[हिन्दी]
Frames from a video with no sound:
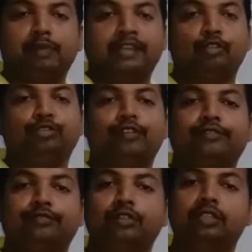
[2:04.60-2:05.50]

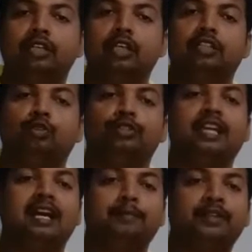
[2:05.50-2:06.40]
माइक्रोसॉफ्ट वर्ड तो
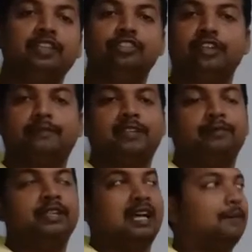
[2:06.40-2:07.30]
यहाँ पे इस चैप्टर
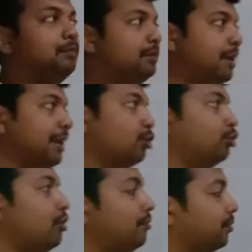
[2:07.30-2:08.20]
में आपने
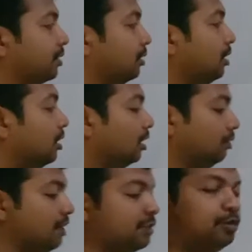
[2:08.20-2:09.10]
माइक्रोसॉफ्ट
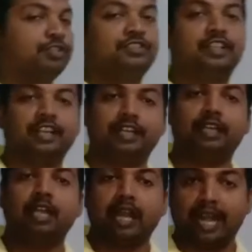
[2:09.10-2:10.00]
वर्ड प्रोसेसर के
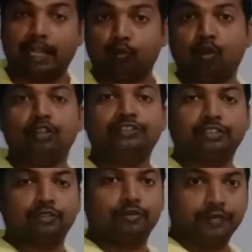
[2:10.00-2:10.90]

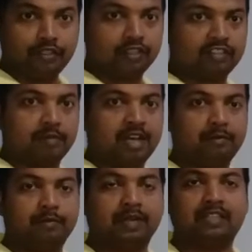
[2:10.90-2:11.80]
एडवांस्ड फीचर्स के बारे
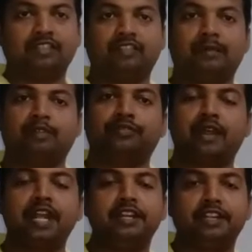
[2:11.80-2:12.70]
में पढ़ा जैसे आपका
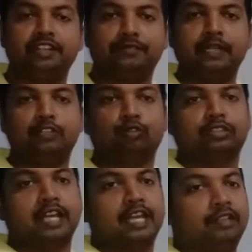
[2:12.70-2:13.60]
फाइंड एंड रिप्लेस
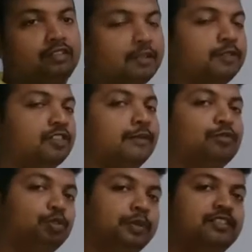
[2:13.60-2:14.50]
होता है सब स्क्रिप्ट
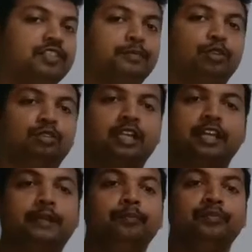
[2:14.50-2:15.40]
सुपर स्क्रिप्ट होता
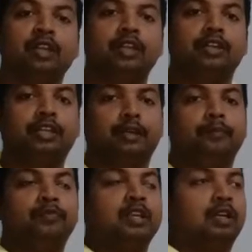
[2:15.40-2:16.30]
है ठीक है
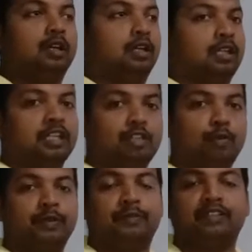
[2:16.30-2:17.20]
कट
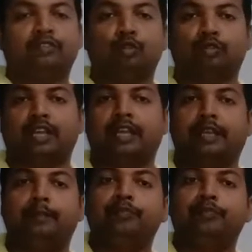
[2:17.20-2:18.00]
कॉपी पेस्ट होता है